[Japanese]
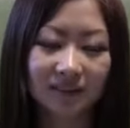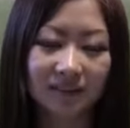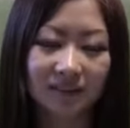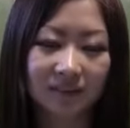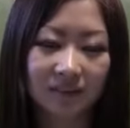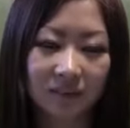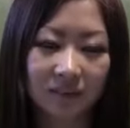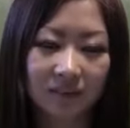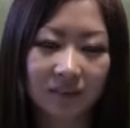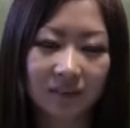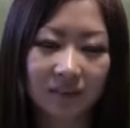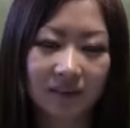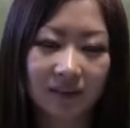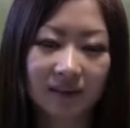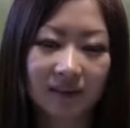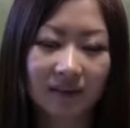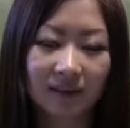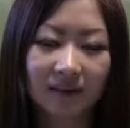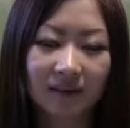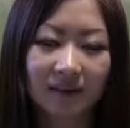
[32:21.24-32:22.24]
そう普
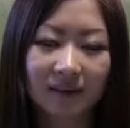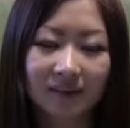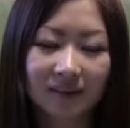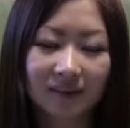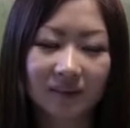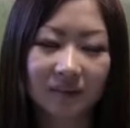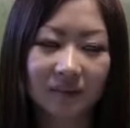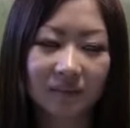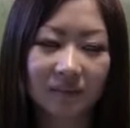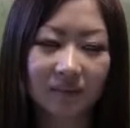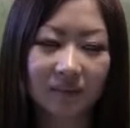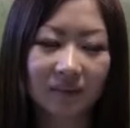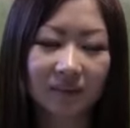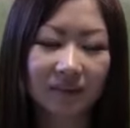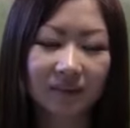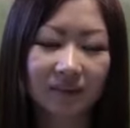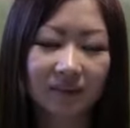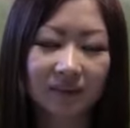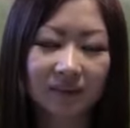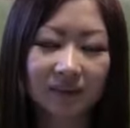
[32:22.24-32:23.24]
通
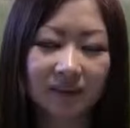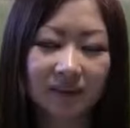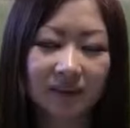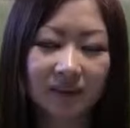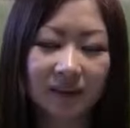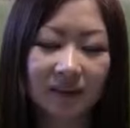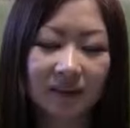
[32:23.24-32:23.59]
にな